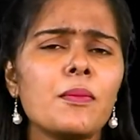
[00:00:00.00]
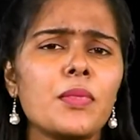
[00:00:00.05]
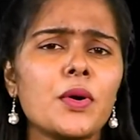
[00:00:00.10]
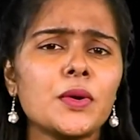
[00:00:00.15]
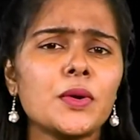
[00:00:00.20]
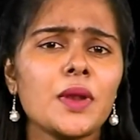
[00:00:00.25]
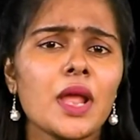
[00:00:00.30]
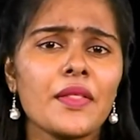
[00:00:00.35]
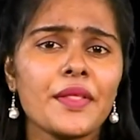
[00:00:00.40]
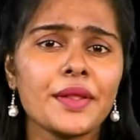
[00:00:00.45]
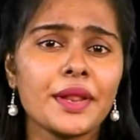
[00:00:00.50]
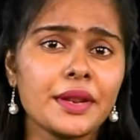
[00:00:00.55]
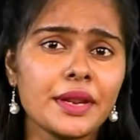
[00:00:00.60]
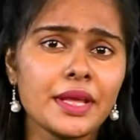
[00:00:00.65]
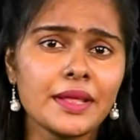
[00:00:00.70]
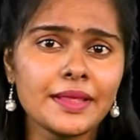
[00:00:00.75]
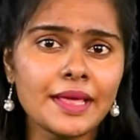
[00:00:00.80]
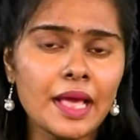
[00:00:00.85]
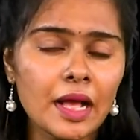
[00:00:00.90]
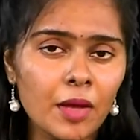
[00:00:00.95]
பொருளாதார
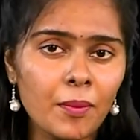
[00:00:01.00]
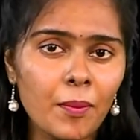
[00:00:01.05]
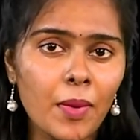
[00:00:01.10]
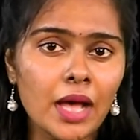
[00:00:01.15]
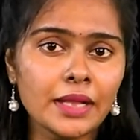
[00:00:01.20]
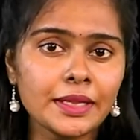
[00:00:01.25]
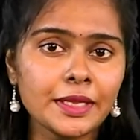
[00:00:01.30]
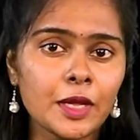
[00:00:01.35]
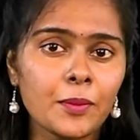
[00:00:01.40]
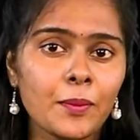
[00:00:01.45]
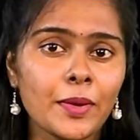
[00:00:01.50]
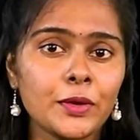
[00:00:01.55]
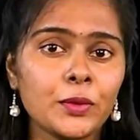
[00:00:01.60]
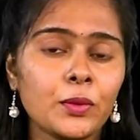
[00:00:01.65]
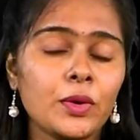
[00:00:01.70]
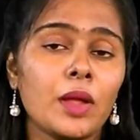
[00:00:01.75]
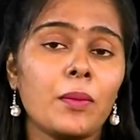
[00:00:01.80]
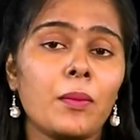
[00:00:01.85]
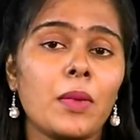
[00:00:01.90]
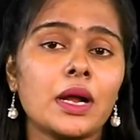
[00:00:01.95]
ரீதியாக
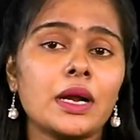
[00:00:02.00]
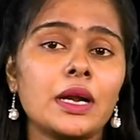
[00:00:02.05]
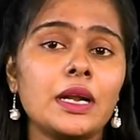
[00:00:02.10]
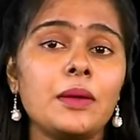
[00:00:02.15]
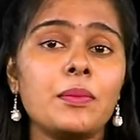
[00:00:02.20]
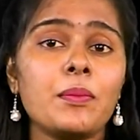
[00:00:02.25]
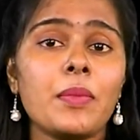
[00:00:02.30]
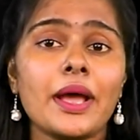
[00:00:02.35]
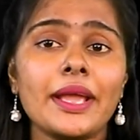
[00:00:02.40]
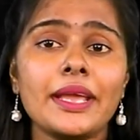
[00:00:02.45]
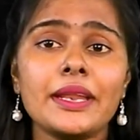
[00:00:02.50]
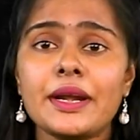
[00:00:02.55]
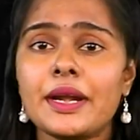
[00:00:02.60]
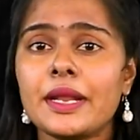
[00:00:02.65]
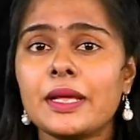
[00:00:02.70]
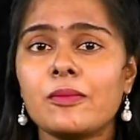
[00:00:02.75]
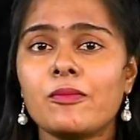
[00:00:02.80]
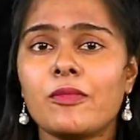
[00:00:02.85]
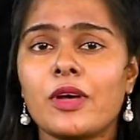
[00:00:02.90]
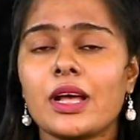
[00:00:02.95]
பாதிக்கப்பட்டுள்ள மக்கள்
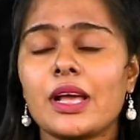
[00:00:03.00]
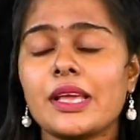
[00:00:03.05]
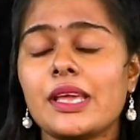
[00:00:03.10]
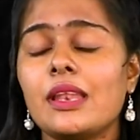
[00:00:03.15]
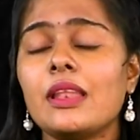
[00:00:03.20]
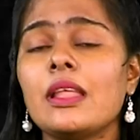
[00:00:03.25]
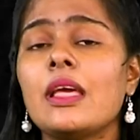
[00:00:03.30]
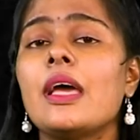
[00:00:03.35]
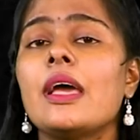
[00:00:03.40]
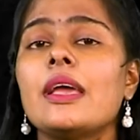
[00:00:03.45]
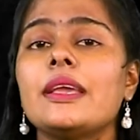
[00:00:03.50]
பயனடையும் வகையில்